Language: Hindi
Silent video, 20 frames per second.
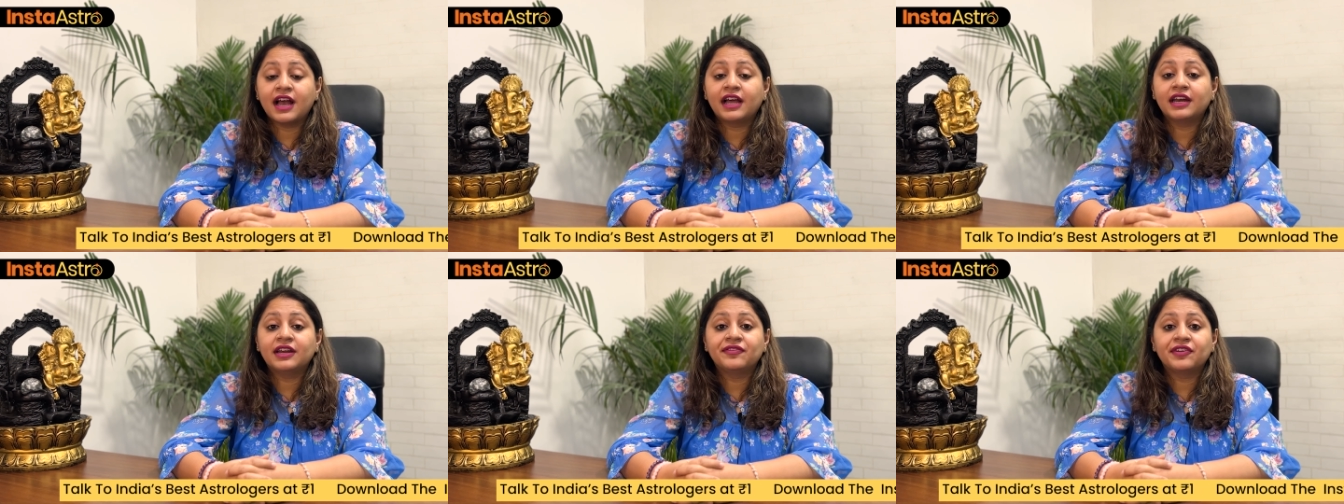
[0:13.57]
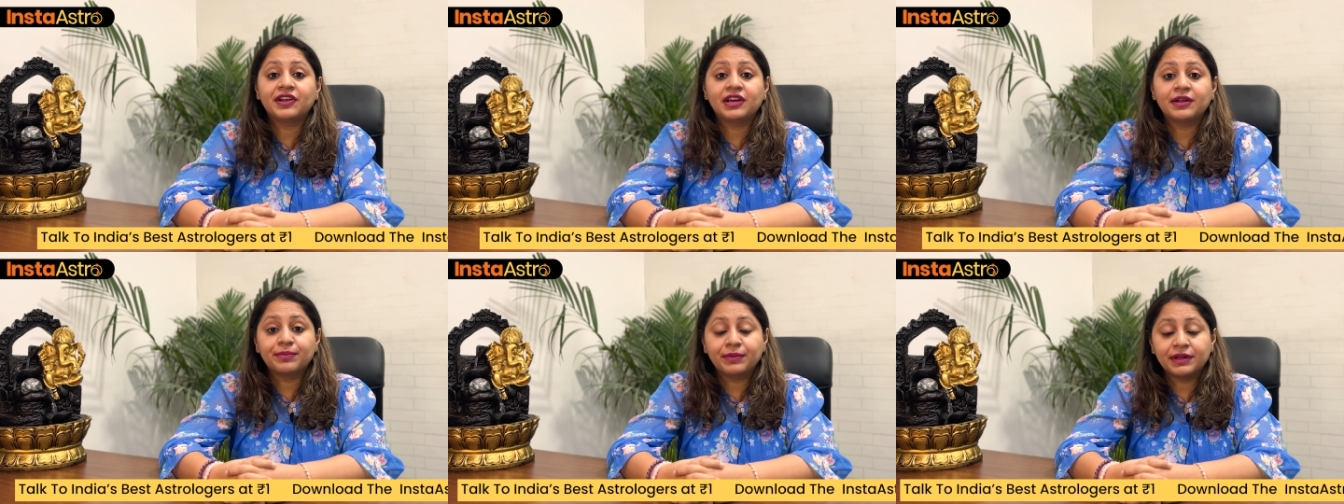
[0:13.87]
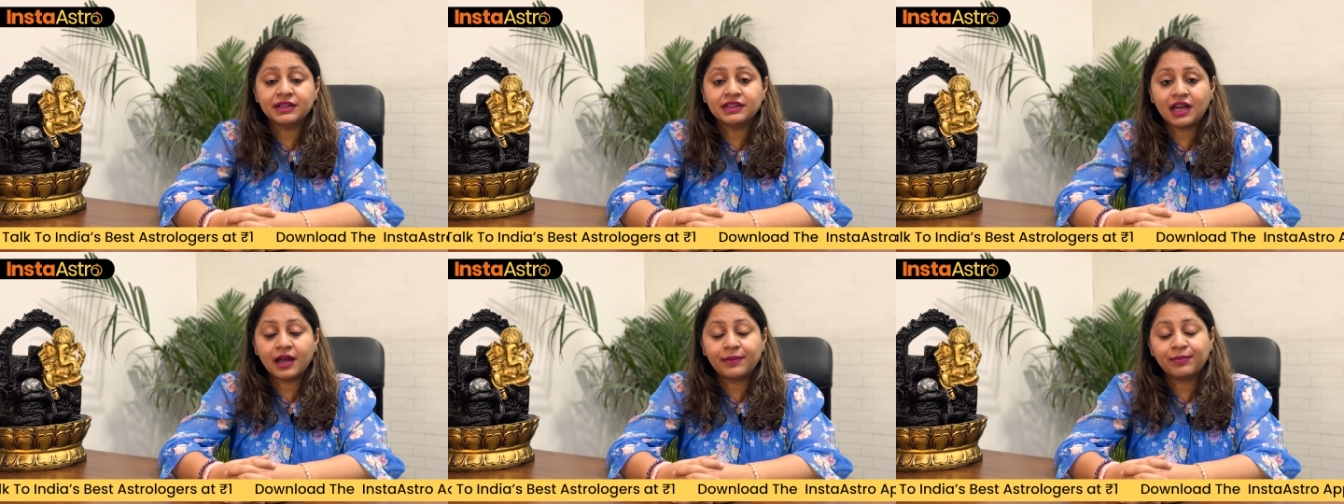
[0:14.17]
आने वाला
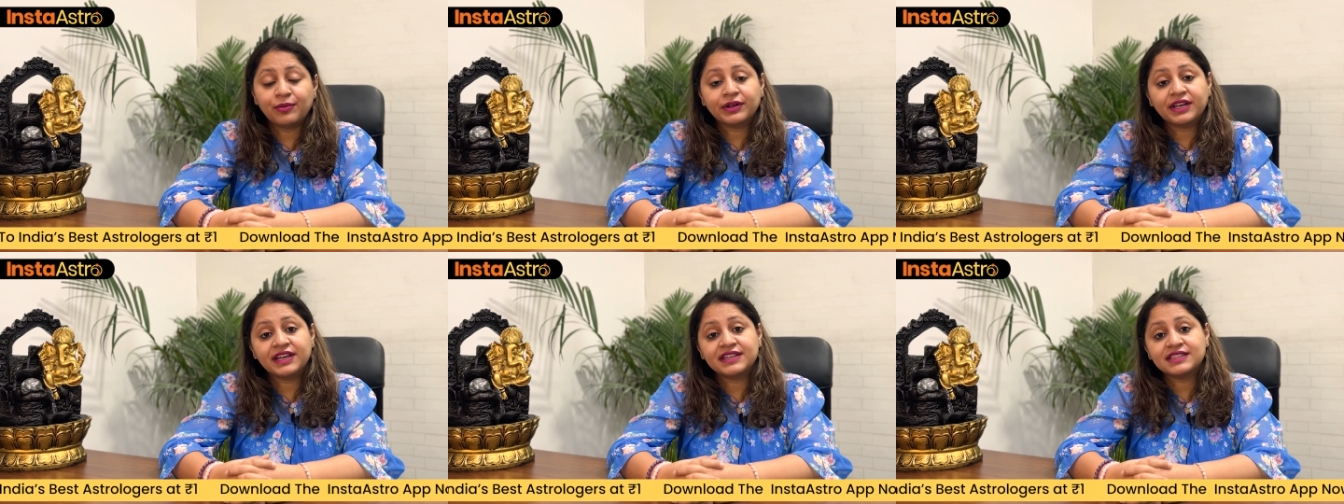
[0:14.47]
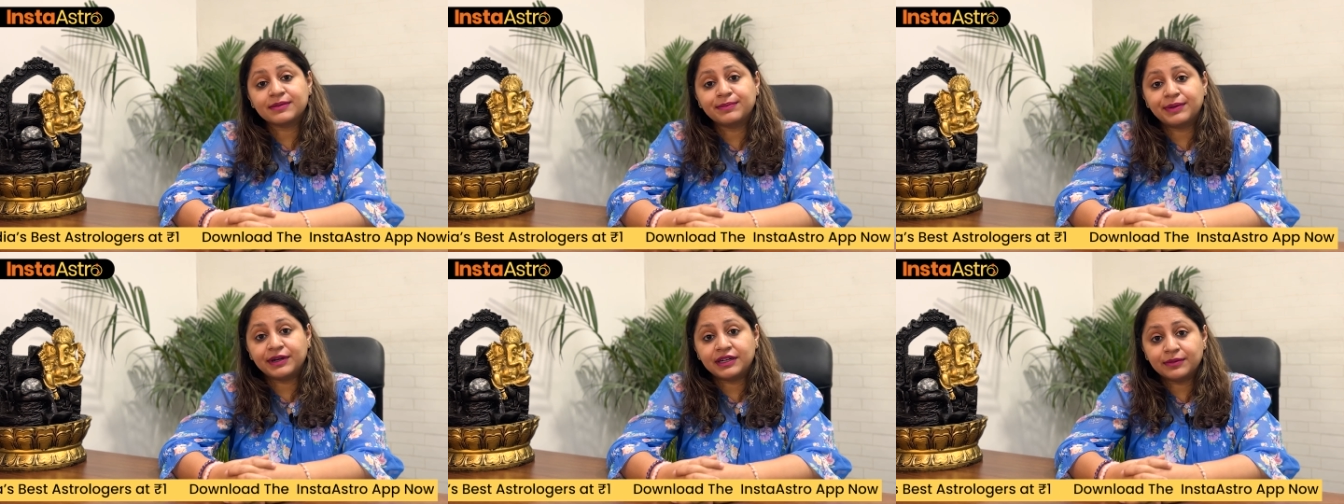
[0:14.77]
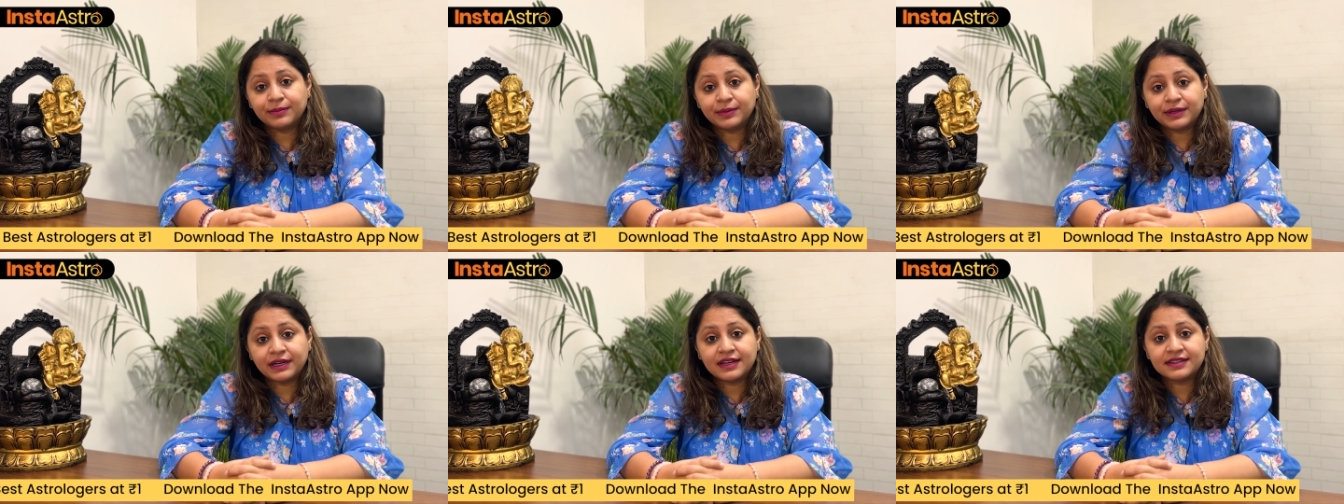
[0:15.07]
मंथ आप कैसे बेटर
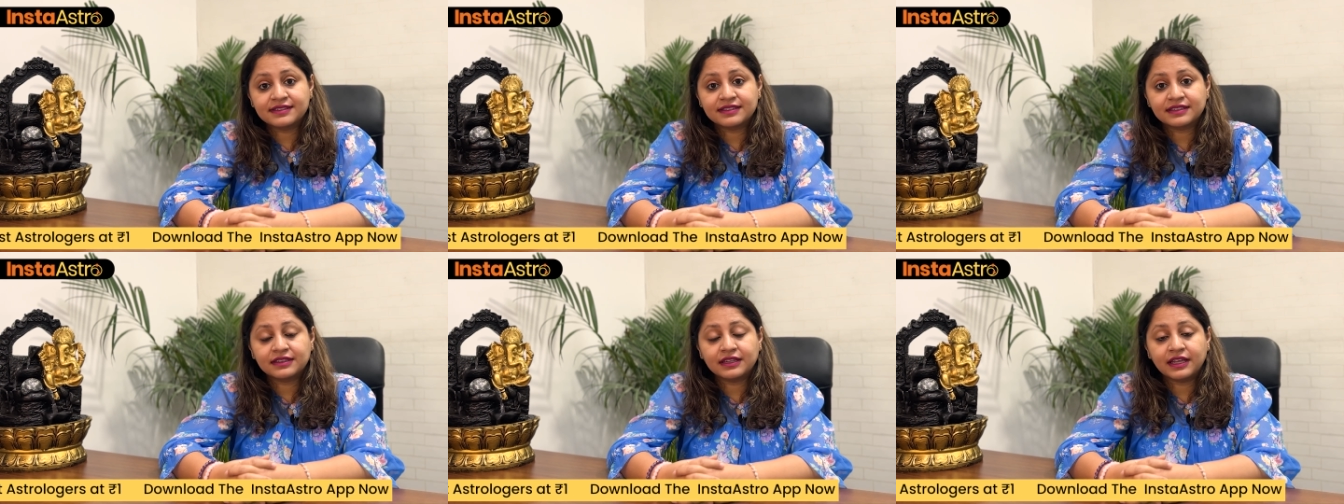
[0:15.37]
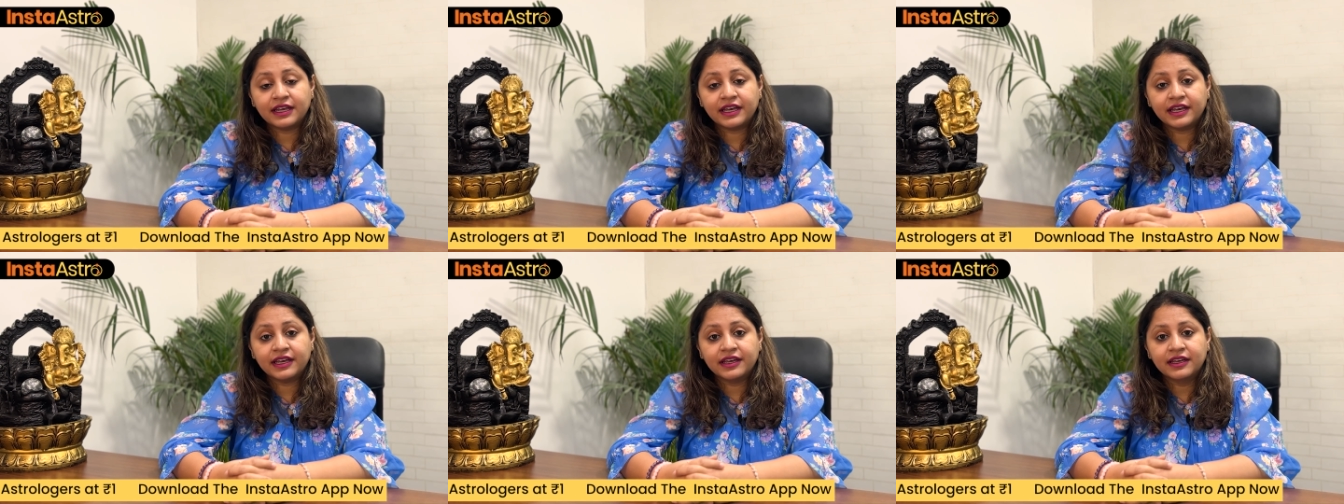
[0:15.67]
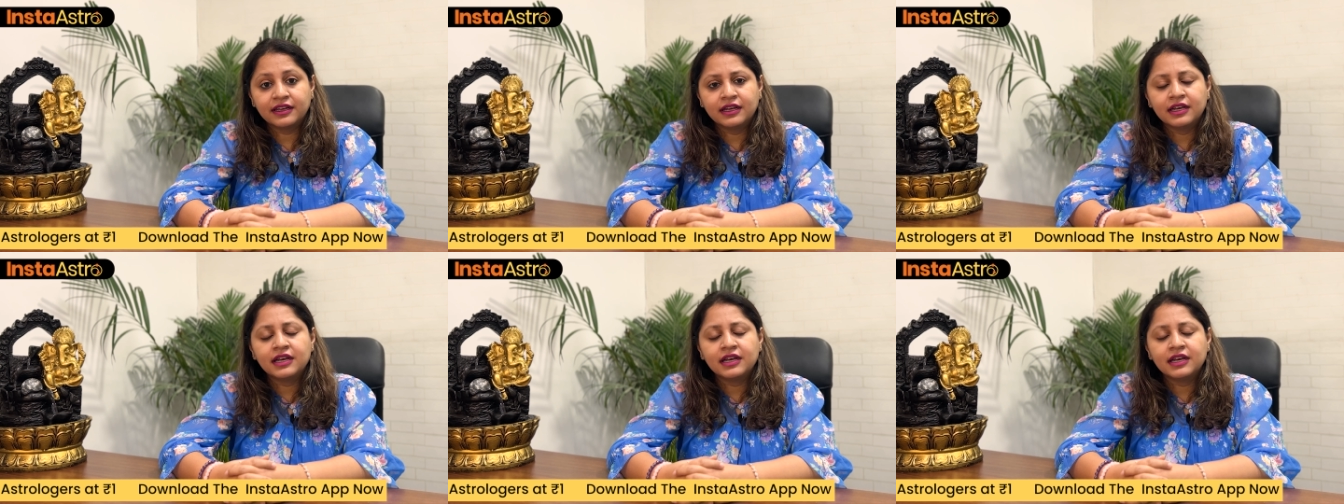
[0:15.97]
बना सकते हैं